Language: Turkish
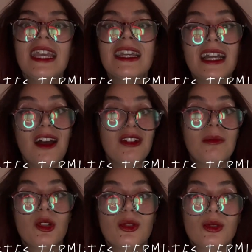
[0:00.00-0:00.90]
kavram
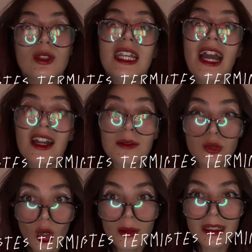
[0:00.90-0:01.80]
konusuna
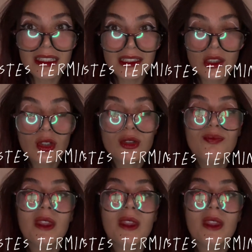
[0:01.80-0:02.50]
yardımcı olmak istiyorum.